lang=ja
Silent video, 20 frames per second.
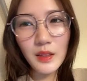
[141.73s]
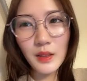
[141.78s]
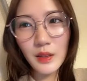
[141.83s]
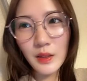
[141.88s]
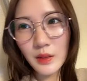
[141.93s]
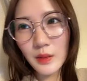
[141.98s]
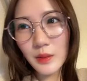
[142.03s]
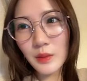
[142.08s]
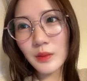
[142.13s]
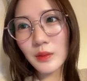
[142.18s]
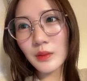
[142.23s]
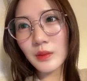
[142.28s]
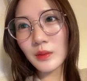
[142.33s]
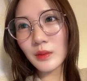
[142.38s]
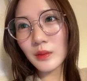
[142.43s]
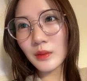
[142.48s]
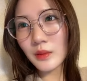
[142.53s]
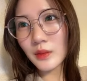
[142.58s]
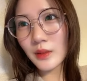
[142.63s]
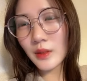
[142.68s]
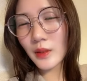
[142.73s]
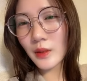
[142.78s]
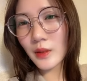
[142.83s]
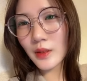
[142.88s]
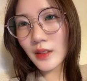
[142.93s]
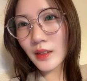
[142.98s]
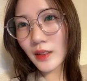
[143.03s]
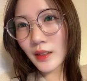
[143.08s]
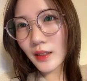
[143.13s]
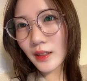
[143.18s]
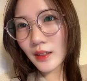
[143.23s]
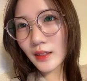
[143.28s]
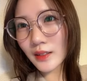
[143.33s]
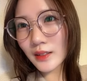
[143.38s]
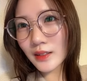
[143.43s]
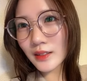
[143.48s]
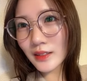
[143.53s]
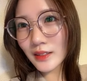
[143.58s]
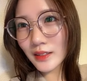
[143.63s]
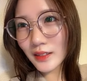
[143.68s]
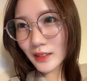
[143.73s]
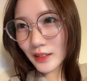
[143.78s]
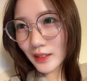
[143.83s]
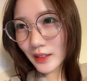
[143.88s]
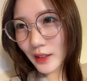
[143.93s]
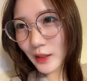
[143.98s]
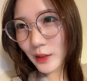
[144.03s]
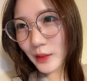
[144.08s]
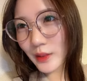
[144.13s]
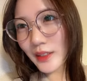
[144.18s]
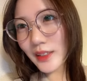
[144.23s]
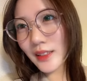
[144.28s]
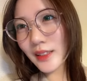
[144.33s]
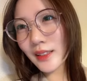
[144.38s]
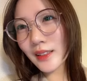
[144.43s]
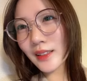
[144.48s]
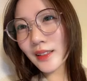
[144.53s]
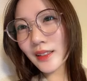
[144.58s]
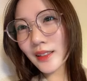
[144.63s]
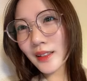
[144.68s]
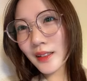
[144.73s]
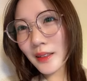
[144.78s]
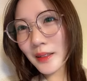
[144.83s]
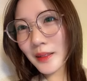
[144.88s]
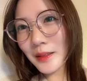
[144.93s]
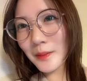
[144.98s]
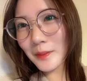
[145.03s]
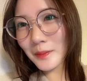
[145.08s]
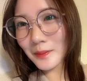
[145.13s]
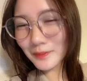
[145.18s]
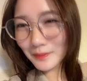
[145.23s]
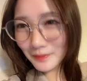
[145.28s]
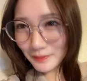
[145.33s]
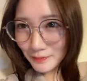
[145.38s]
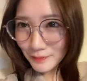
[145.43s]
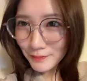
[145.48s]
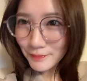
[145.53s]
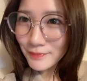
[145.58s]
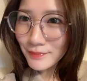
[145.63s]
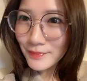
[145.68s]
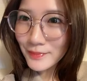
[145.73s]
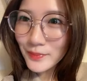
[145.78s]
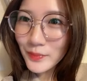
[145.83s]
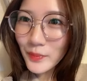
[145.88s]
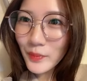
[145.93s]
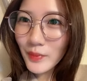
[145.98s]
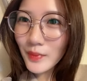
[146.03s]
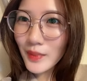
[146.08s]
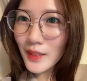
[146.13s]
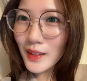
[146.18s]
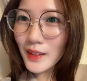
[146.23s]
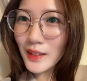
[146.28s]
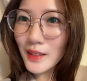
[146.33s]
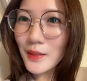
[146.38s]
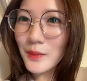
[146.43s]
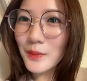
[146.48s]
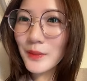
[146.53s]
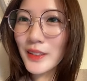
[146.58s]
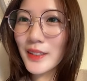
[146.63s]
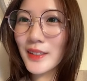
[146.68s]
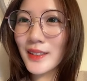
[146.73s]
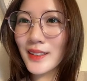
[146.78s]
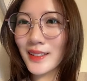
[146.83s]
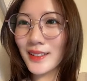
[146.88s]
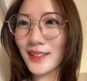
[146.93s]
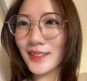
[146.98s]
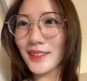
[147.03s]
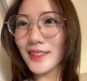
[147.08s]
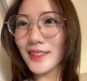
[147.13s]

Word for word: そうそしたら弥生ちゃんやって会えました